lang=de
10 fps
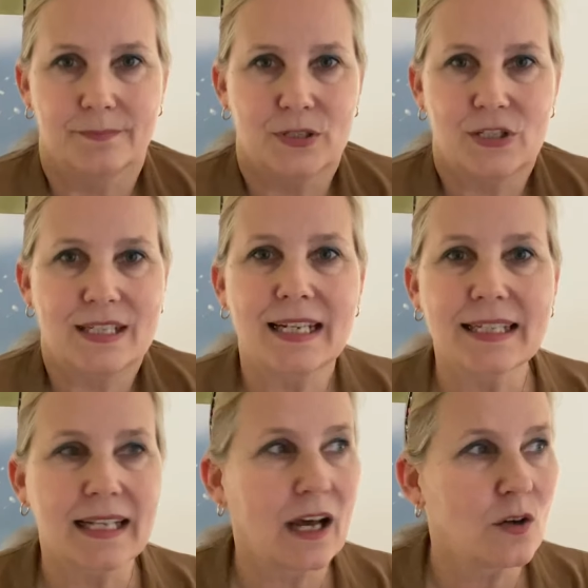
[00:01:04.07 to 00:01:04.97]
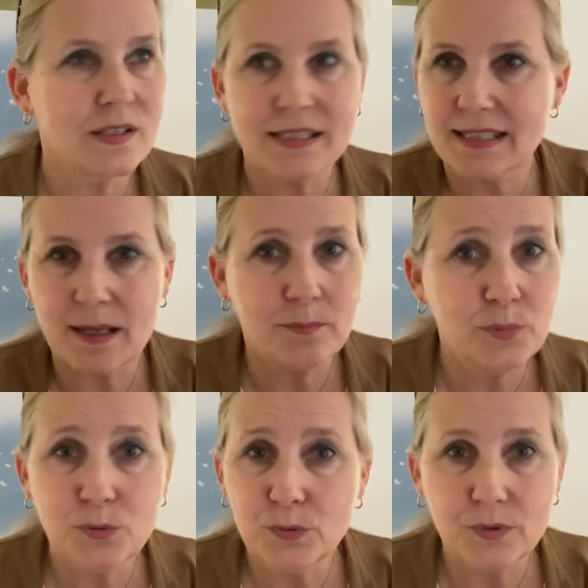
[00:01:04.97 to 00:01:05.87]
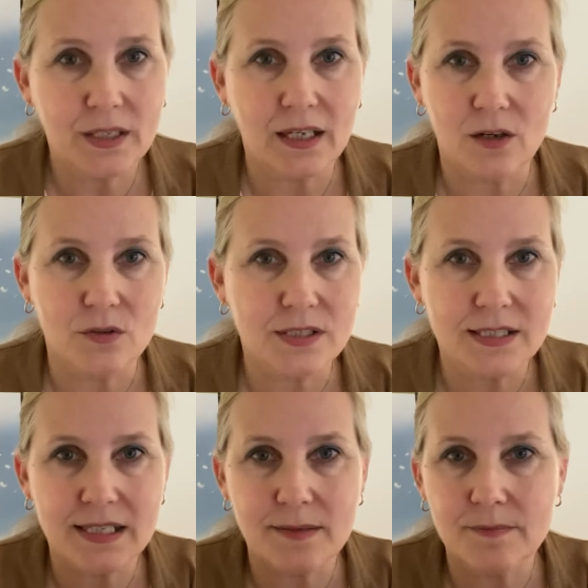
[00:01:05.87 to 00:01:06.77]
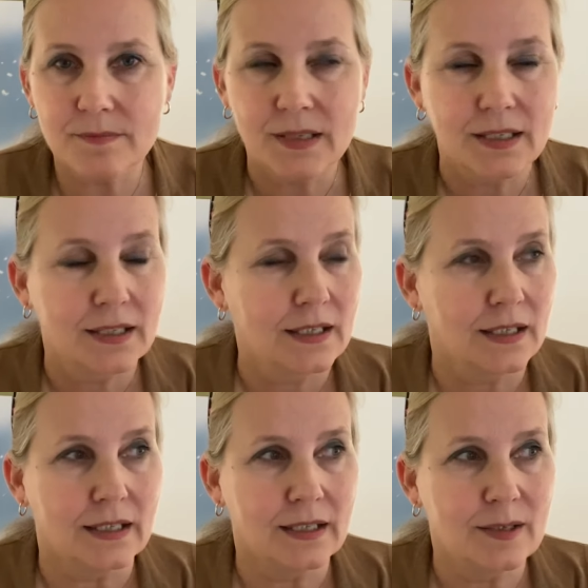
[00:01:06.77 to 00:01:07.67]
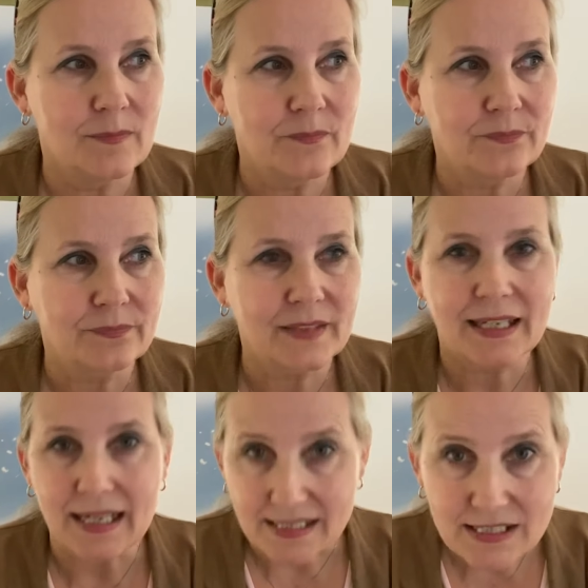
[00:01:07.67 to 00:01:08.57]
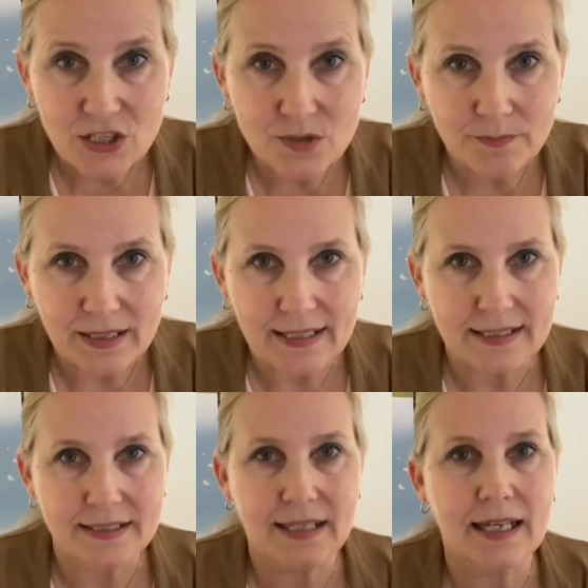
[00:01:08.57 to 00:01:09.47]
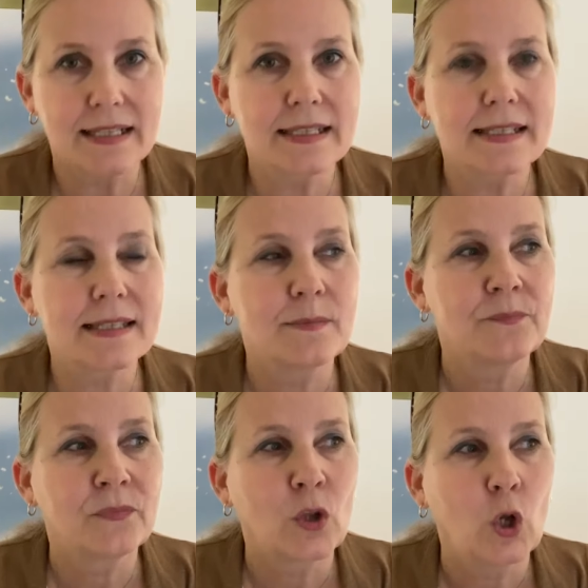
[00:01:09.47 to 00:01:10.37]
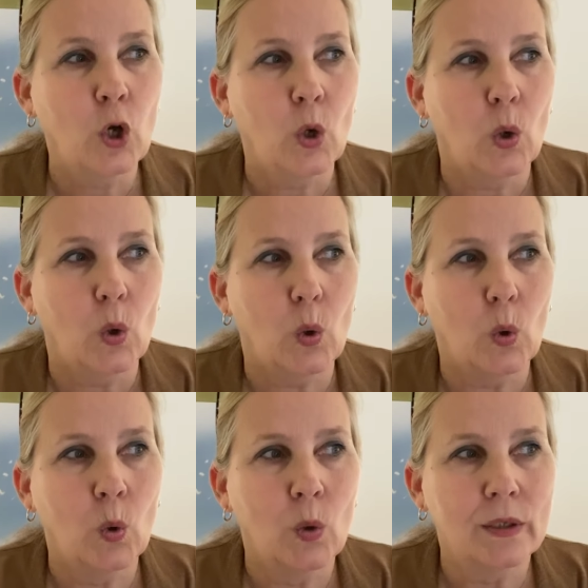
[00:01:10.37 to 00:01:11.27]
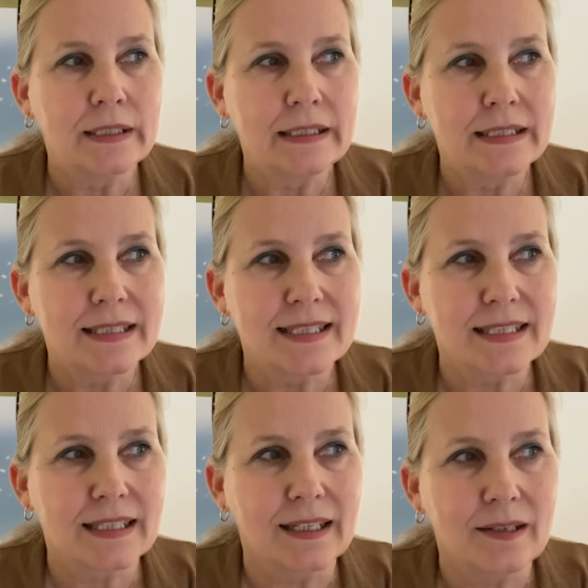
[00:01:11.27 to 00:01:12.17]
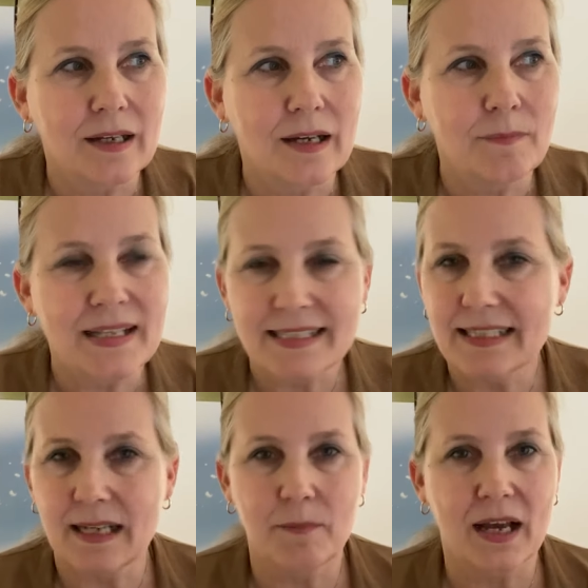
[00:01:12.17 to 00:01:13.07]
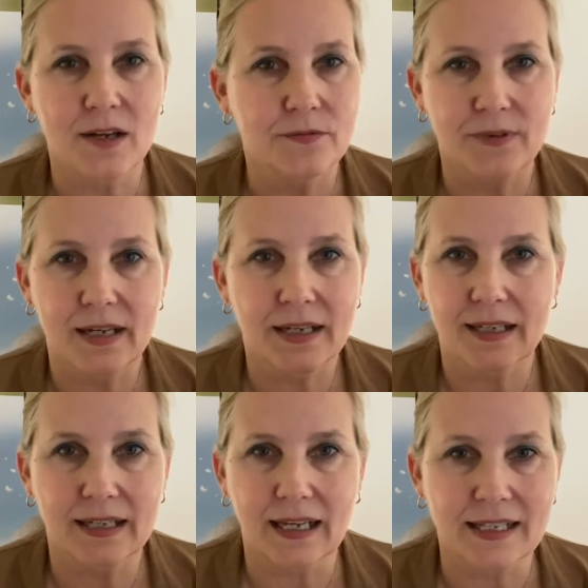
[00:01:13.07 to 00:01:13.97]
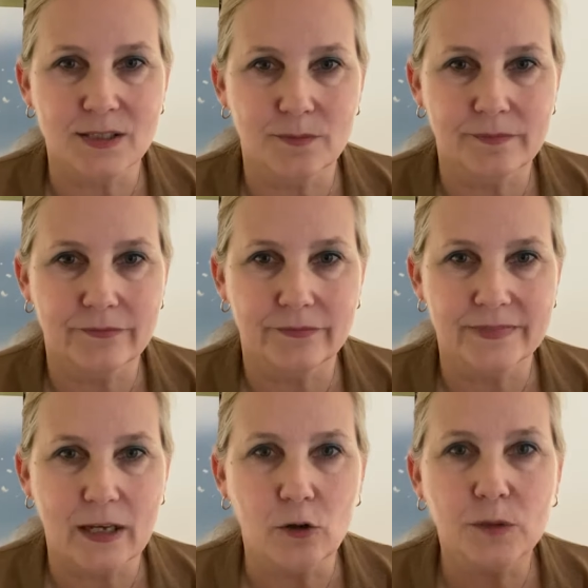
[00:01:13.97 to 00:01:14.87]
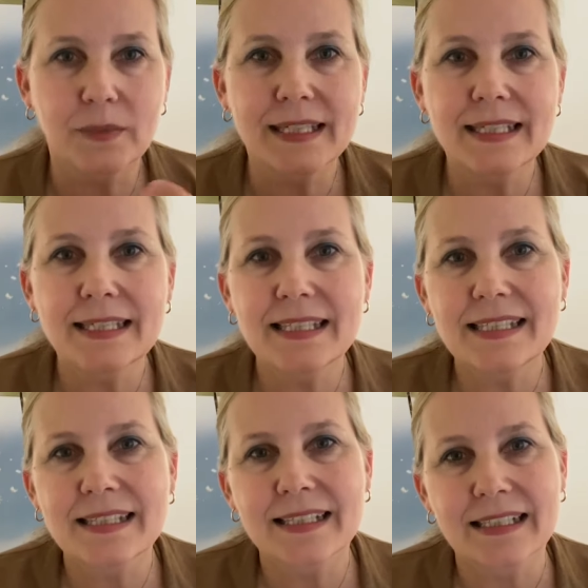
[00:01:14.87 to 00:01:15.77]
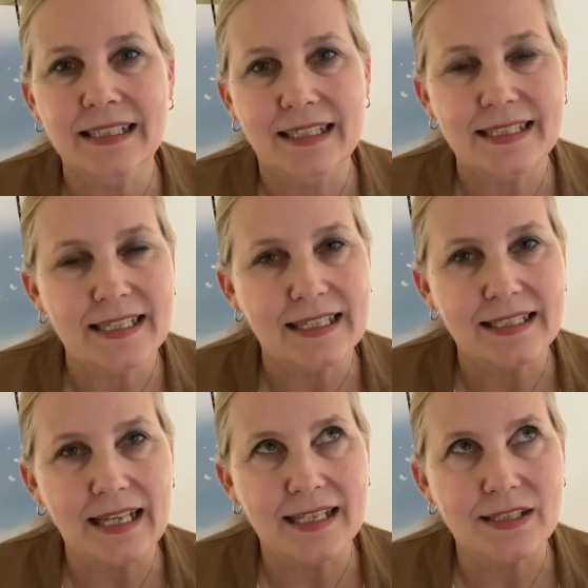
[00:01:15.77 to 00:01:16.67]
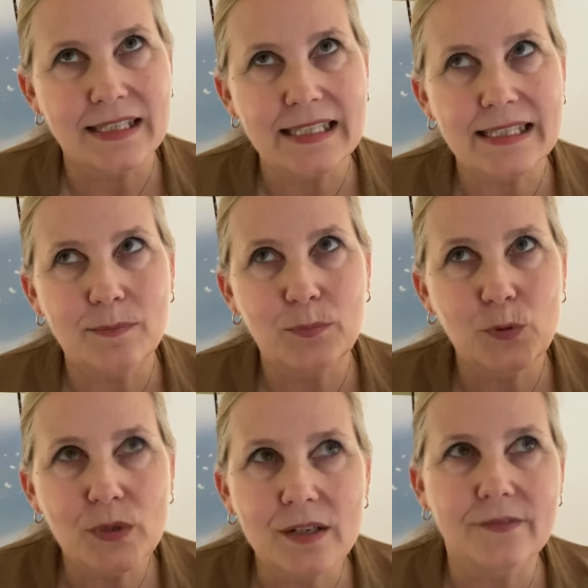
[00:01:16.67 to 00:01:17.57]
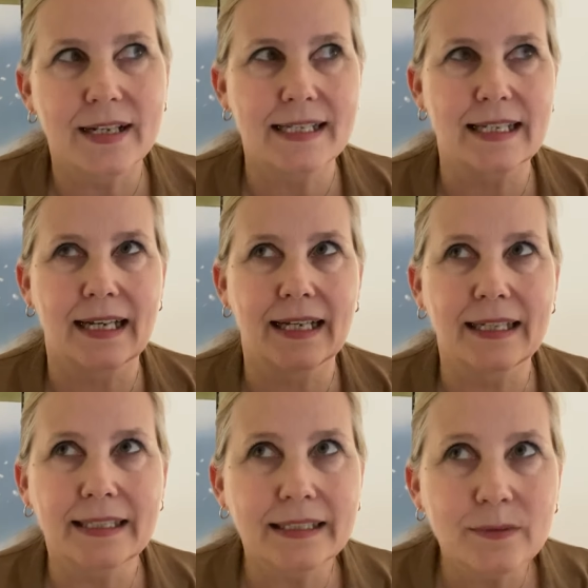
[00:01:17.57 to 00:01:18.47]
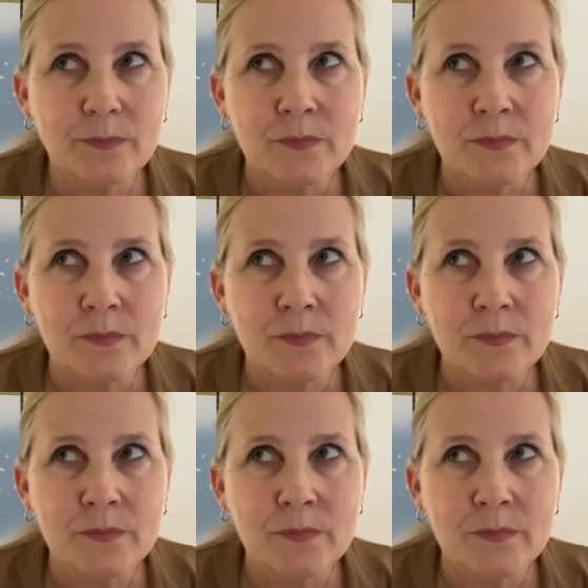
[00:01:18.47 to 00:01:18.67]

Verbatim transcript: besteht aus der Bühne, aus dem ähm, klassischen Balletttanz. Und äh, man sieht am Anfang, also taucht man in diese, also in diese Bühnenwelt ein.